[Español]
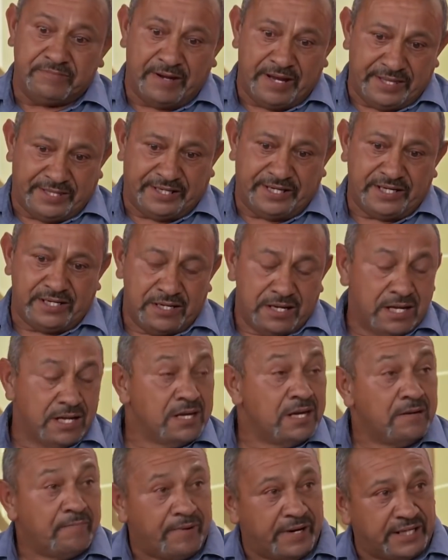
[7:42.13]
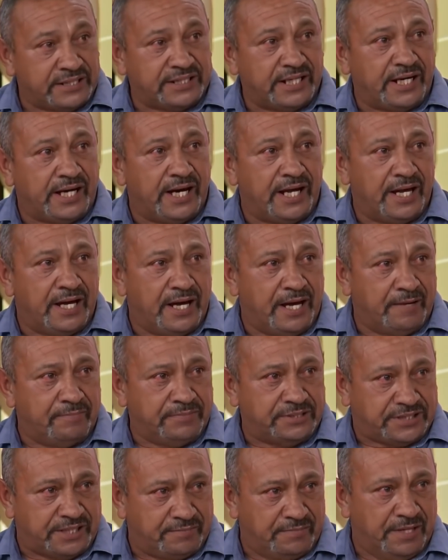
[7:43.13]
madre para sacar a
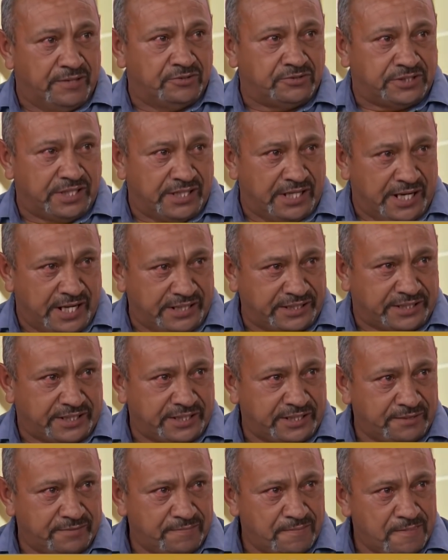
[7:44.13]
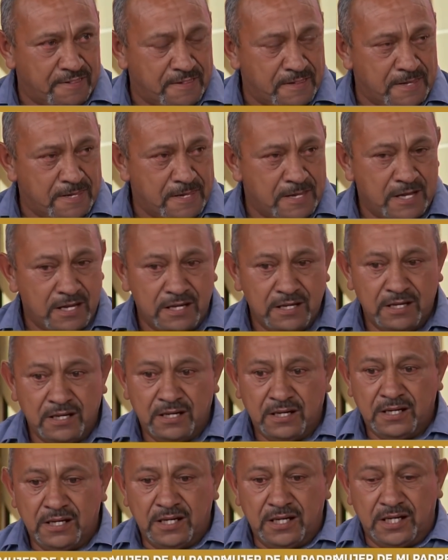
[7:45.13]
mis hermanos adelante.
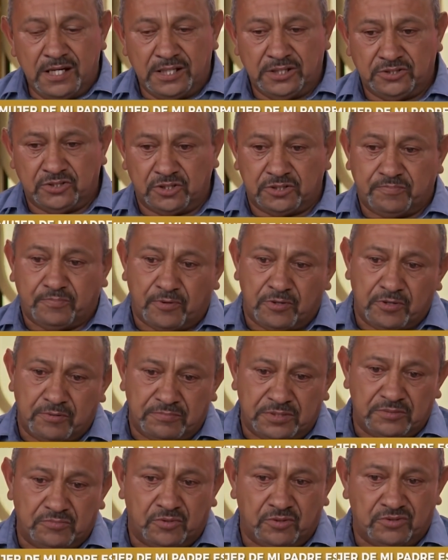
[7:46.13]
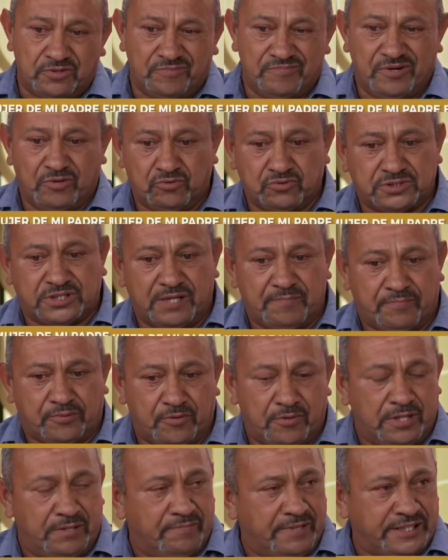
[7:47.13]
Entonces, por lo mismo, no me gustan
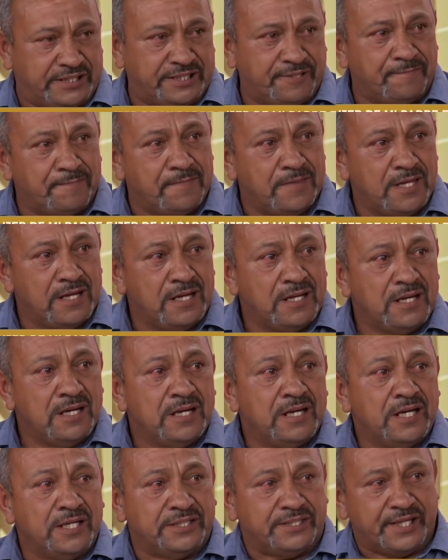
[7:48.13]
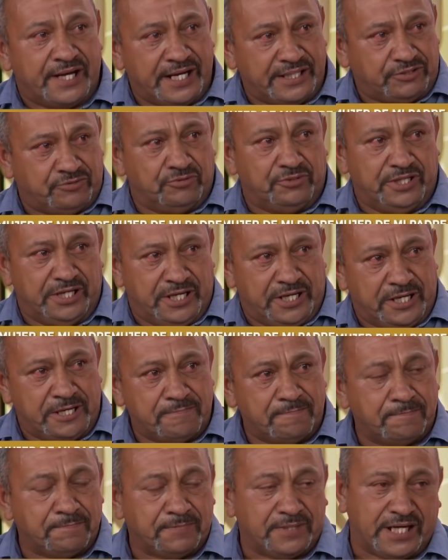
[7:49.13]
problemas. Mm. ¿Te das
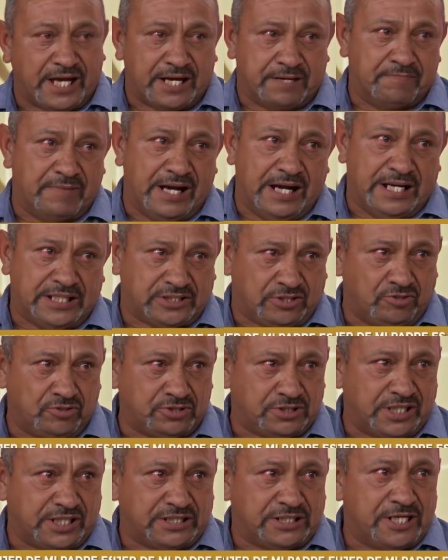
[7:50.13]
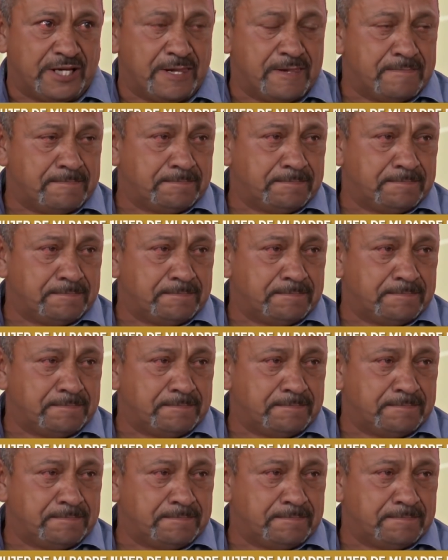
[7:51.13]
cuenta? Siempre han ¿Puedes